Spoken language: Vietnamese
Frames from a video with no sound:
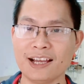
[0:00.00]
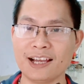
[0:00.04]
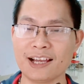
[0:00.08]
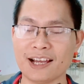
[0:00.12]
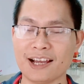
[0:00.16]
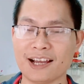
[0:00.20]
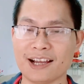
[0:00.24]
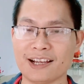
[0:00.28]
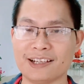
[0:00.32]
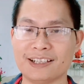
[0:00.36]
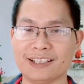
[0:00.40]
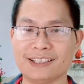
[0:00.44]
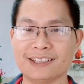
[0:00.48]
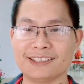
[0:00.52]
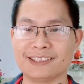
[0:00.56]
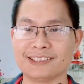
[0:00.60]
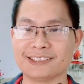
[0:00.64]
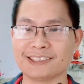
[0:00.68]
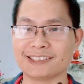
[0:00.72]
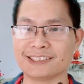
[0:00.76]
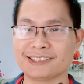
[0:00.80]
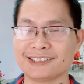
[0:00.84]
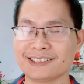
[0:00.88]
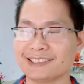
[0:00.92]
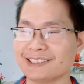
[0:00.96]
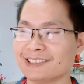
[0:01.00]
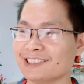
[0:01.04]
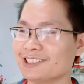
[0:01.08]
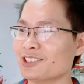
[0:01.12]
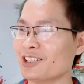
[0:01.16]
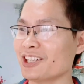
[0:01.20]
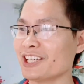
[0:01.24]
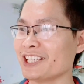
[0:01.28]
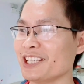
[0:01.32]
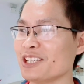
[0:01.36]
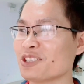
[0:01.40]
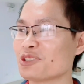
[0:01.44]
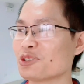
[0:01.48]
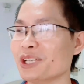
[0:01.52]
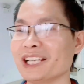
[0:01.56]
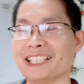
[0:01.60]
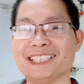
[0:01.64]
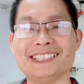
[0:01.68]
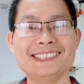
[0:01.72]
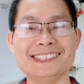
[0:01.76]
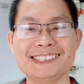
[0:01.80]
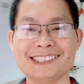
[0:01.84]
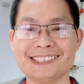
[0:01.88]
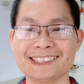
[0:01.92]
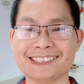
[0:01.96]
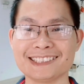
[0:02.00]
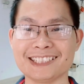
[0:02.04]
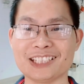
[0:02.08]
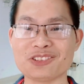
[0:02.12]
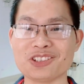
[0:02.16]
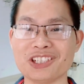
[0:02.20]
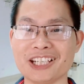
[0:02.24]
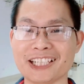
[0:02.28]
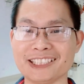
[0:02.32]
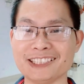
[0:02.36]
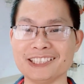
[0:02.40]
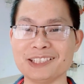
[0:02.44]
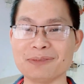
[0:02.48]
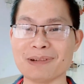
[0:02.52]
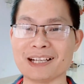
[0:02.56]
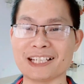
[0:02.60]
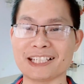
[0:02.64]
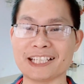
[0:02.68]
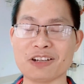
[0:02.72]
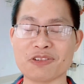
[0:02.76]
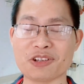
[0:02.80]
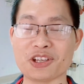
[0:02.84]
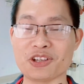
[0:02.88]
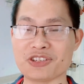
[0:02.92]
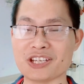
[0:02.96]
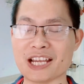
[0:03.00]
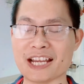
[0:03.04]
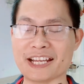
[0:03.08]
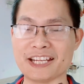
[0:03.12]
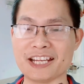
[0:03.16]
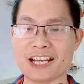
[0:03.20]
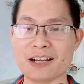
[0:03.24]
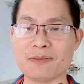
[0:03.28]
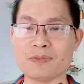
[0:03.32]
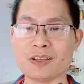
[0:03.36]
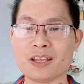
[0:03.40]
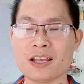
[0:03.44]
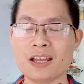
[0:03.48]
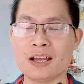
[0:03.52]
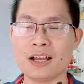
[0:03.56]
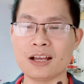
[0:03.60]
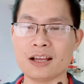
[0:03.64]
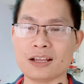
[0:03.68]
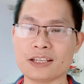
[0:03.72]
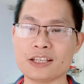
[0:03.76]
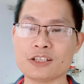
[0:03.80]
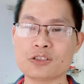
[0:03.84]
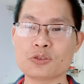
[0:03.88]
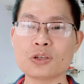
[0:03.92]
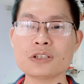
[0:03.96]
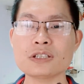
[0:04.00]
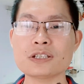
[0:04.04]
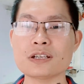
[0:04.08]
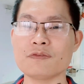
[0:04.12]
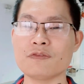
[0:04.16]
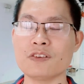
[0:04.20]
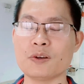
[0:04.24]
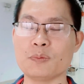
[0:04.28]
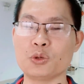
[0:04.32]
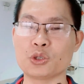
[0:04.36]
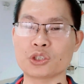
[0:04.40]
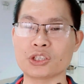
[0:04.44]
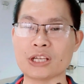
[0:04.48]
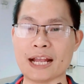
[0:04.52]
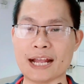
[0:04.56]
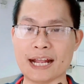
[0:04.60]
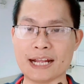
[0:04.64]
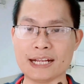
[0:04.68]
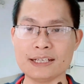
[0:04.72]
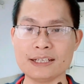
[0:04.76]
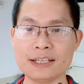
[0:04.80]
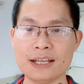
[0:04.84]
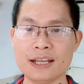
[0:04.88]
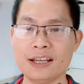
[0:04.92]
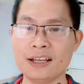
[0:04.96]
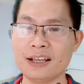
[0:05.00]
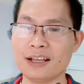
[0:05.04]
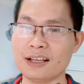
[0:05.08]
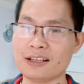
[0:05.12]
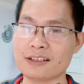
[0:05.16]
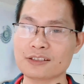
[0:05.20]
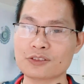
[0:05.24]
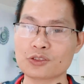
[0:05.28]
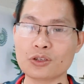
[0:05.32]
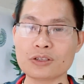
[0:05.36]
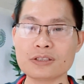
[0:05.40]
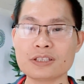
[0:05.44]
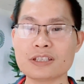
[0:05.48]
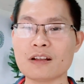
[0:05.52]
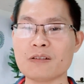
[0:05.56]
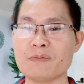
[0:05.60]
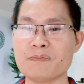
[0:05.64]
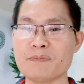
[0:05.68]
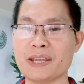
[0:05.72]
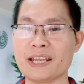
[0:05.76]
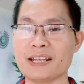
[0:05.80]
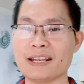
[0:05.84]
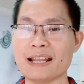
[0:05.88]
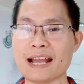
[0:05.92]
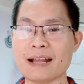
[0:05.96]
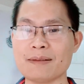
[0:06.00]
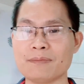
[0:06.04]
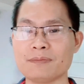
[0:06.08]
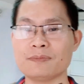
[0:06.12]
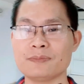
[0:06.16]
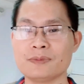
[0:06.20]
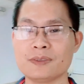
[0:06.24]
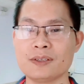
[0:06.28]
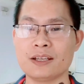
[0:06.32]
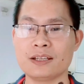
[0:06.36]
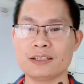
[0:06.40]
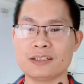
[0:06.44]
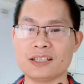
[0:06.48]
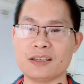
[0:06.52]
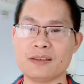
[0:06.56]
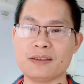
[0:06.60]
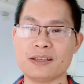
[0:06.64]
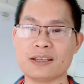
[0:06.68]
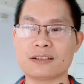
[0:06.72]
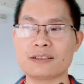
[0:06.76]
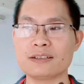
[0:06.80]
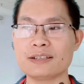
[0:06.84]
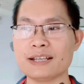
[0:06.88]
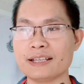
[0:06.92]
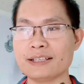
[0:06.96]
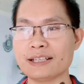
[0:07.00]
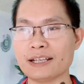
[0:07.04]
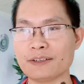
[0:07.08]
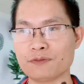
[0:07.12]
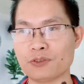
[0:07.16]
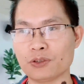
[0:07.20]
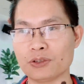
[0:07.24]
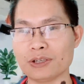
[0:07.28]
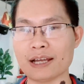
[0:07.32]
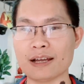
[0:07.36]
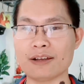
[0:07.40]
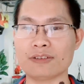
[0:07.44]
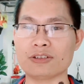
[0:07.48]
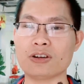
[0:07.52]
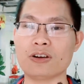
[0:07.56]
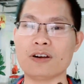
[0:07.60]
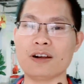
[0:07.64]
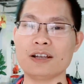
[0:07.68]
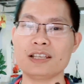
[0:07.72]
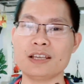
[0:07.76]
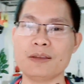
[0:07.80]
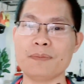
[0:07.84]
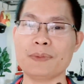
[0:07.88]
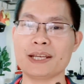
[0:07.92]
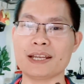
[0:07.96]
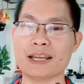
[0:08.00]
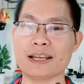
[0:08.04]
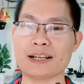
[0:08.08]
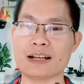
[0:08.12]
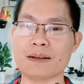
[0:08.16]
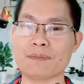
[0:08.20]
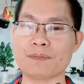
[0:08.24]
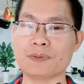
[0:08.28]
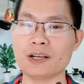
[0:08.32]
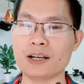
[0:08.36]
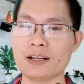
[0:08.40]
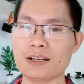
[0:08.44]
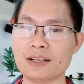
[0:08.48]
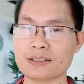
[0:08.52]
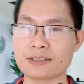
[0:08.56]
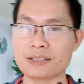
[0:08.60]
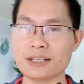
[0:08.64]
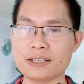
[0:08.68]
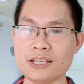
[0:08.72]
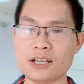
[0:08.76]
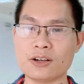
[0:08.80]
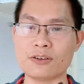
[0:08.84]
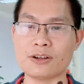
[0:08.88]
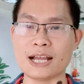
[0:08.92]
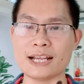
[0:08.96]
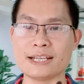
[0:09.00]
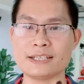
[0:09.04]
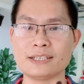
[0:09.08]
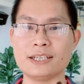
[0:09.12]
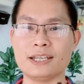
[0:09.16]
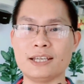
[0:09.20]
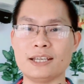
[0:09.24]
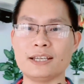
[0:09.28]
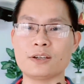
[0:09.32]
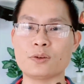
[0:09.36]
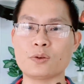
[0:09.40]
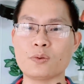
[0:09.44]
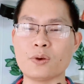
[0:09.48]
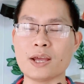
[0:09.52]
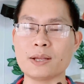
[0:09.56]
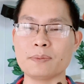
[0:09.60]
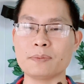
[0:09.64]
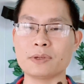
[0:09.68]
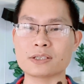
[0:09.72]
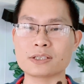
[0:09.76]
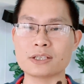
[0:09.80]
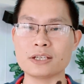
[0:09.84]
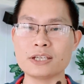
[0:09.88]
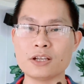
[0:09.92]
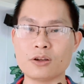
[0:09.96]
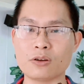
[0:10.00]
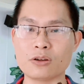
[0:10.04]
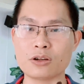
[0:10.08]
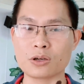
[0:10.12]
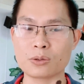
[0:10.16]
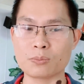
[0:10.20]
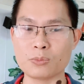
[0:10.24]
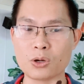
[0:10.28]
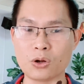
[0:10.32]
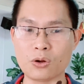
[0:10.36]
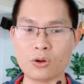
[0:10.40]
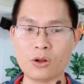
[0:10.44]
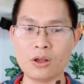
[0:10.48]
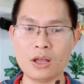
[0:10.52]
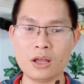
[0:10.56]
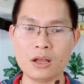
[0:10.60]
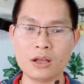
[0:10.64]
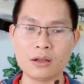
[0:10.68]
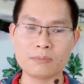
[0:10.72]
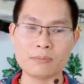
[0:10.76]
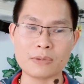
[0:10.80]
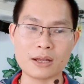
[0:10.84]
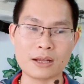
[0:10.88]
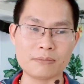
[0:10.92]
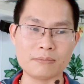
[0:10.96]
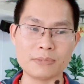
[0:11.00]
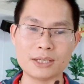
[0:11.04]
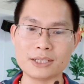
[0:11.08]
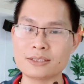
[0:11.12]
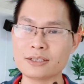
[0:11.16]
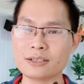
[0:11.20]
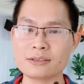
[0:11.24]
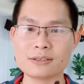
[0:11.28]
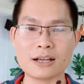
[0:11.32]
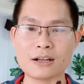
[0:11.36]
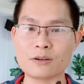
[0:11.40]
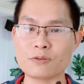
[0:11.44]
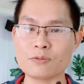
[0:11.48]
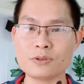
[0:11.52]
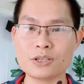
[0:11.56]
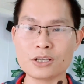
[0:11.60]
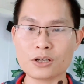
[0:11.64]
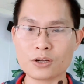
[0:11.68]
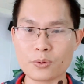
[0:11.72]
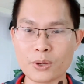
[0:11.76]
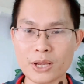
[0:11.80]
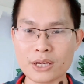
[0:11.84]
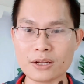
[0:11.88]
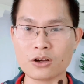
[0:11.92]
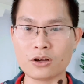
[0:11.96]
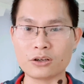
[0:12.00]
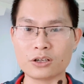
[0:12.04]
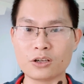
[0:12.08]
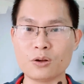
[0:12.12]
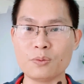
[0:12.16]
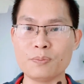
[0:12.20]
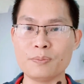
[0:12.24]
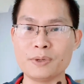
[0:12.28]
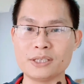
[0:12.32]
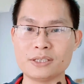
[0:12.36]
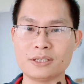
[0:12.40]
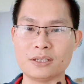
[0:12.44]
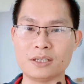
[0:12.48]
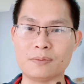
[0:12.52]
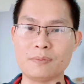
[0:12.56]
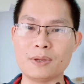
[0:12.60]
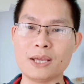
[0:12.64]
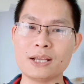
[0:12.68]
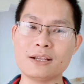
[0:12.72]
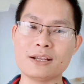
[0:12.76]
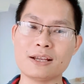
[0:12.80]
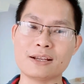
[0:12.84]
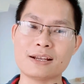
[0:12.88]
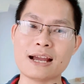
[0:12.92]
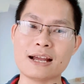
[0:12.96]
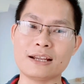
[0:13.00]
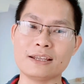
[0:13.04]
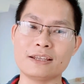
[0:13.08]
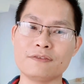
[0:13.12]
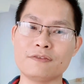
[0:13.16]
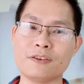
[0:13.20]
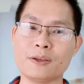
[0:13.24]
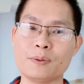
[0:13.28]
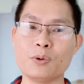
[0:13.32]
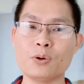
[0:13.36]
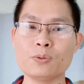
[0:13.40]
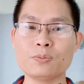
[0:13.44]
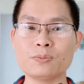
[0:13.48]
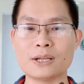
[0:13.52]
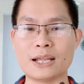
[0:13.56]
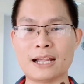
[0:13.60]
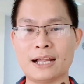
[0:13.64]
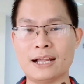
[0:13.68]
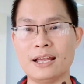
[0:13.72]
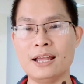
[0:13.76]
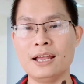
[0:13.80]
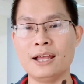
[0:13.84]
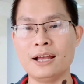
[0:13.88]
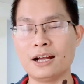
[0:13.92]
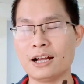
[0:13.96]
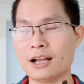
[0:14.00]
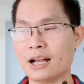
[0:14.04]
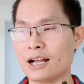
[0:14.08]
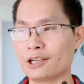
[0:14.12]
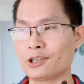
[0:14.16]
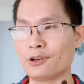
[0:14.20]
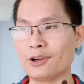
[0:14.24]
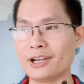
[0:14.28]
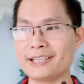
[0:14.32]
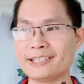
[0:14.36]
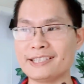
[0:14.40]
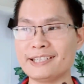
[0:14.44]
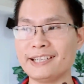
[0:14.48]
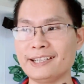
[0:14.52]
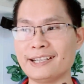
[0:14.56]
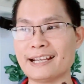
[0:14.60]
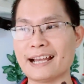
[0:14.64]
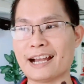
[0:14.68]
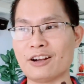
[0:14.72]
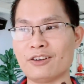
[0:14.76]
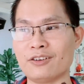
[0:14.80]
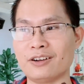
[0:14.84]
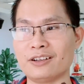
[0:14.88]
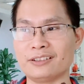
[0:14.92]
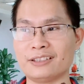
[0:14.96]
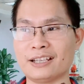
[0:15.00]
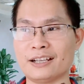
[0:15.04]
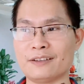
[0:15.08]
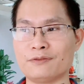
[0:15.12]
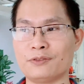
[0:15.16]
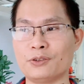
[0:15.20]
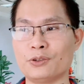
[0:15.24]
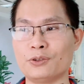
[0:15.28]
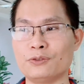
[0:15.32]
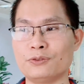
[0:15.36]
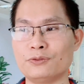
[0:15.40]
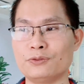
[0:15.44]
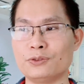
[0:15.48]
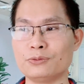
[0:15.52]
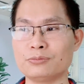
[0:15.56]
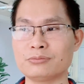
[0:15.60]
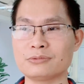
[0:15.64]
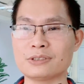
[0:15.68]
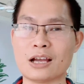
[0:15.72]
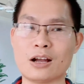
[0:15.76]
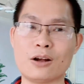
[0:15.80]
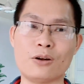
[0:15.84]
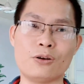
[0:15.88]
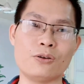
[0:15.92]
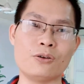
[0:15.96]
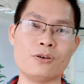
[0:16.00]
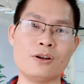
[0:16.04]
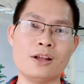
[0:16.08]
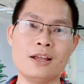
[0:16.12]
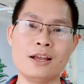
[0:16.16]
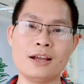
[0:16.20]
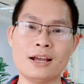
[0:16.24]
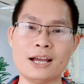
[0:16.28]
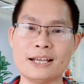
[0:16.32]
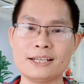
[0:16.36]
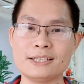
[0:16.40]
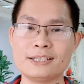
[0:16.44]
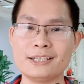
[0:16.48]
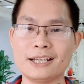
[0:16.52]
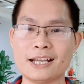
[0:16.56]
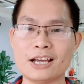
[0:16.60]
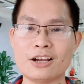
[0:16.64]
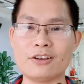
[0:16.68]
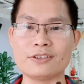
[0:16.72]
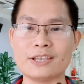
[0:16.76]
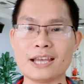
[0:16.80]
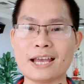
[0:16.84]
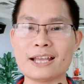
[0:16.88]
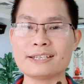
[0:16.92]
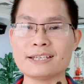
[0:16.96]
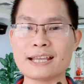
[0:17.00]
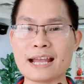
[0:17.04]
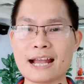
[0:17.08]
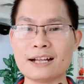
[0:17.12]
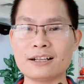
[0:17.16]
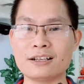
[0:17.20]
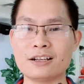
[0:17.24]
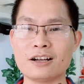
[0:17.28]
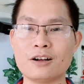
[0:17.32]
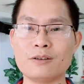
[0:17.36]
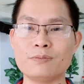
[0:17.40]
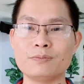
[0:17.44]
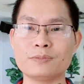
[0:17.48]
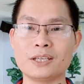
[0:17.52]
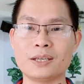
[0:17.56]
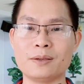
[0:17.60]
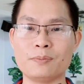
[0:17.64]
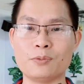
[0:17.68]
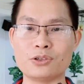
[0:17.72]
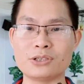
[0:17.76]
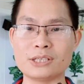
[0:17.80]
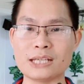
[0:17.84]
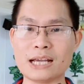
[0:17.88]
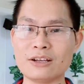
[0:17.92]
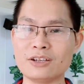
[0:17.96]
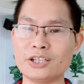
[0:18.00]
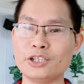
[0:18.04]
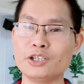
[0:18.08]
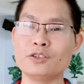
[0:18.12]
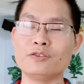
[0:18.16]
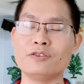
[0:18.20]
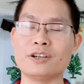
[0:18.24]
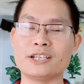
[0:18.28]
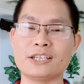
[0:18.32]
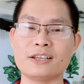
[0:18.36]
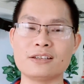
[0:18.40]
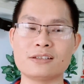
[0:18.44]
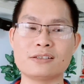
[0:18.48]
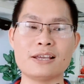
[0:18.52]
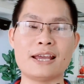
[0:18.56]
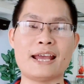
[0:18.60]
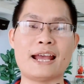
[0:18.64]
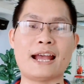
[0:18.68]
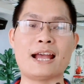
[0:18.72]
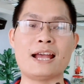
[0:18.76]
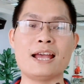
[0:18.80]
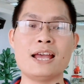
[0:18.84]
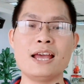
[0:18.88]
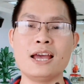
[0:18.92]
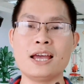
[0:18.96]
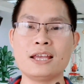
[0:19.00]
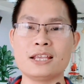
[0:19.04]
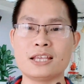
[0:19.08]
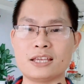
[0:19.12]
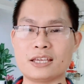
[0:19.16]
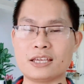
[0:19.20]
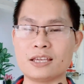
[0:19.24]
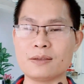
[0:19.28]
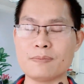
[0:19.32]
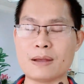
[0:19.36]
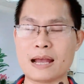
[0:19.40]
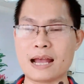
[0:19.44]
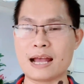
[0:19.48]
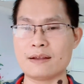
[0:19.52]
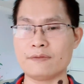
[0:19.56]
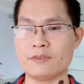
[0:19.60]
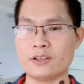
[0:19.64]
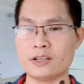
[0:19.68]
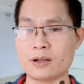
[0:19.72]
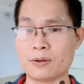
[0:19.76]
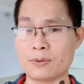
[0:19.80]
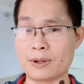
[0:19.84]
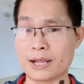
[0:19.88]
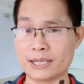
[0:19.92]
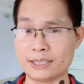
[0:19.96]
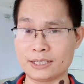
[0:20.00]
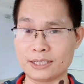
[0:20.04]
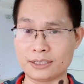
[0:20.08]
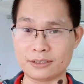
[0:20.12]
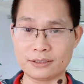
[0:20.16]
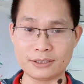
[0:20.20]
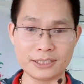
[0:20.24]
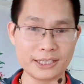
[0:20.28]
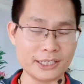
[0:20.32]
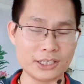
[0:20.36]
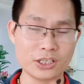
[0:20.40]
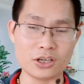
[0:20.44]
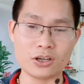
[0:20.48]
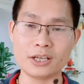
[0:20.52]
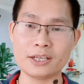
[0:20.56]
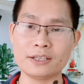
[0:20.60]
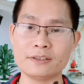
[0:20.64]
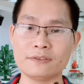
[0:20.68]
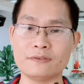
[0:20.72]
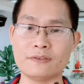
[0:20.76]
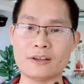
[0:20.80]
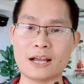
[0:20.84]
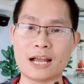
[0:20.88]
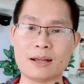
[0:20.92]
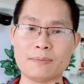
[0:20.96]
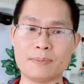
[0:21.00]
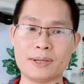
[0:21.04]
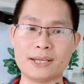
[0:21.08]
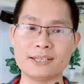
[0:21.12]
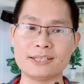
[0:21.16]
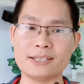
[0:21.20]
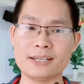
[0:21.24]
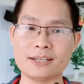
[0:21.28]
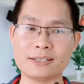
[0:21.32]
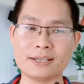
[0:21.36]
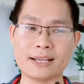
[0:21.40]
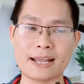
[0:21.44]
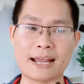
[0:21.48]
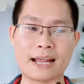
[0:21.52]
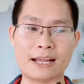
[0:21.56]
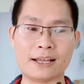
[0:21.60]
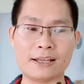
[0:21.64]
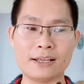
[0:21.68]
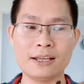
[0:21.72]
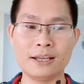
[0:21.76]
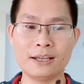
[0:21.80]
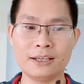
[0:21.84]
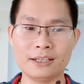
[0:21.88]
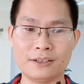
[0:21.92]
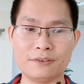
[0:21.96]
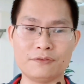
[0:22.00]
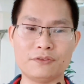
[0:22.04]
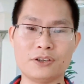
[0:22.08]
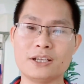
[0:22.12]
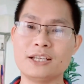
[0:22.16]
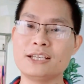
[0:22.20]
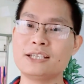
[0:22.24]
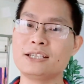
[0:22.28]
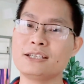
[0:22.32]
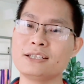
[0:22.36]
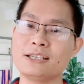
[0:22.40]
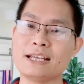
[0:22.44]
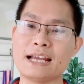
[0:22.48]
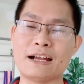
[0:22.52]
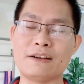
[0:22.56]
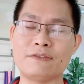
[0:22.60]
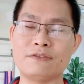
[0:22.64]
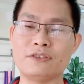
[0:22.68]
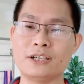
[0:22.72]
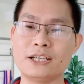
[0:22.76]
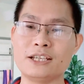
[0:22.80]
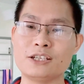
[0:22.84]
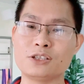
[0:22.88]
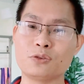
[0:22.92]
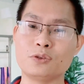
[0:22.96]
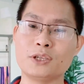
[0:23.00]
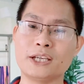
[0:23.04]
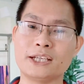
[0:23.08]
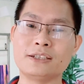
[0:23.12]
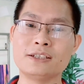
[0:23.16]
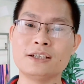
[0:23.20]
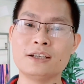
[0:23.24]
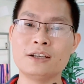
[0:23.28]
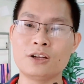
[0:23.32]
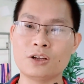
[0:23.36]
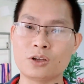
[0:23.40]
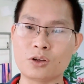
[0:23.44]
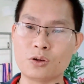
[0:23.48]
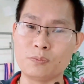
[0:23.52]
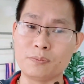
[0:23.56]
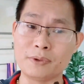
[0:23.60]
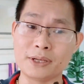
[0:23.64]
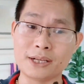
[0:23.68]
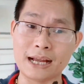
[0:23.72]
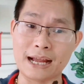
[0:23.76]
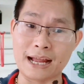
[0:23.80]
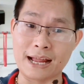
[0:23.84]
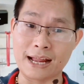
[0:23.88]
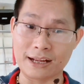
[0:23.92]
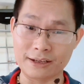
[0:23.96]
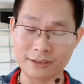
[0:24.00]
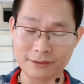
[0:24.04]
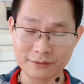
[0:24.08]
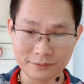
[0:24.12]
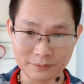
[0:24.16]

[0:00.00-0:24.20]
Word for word: à, đi du lịch đi du lịch nhưng mà theo kiểu trải nghiệm à, đi suốt trong vòng một tháng à, suốt trong miền Nam thì cứ đến thành phố nào đó thì mình lại gặp gỡ được rất nhiều các anh chị quen được rất nhiều câu lạc bộ mà mình trước giờ cũng chưa quen họ đâu mình chỉ biết là đăng lên Facebook là à, có anh chị nào ở thành phố Vũng Tàu anh chị nào Nha Trang không thì muốn giao lưu và chia sẻ thì Kim Ba với Ngọc Anh thì cứ đi thôi và mình chia sẻ thì vừa đi chia sẻ vừa đi du lịch cùng với cả